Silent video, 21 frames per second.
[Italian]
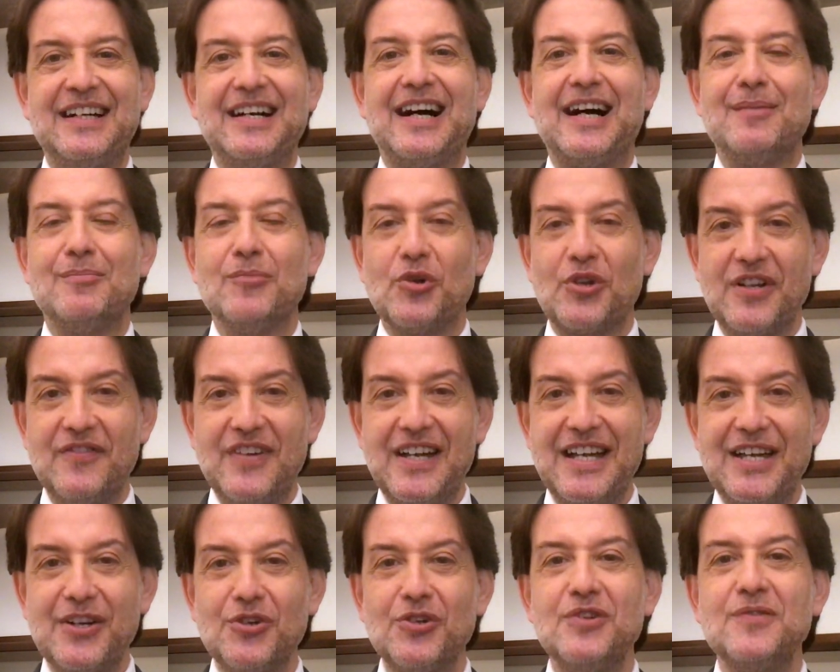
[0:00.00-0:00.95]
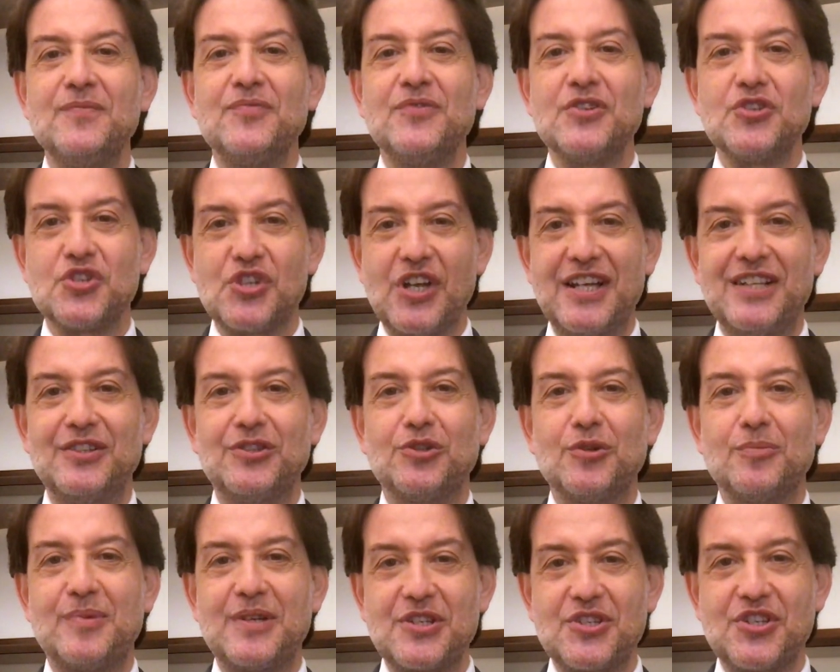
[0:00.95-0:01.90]
Amore vero,
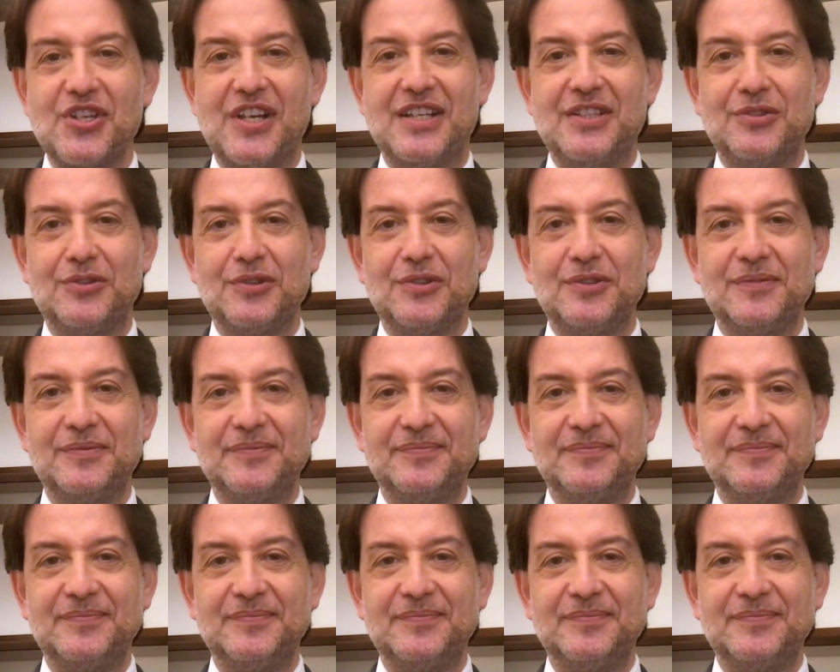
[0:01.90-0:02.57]
100%.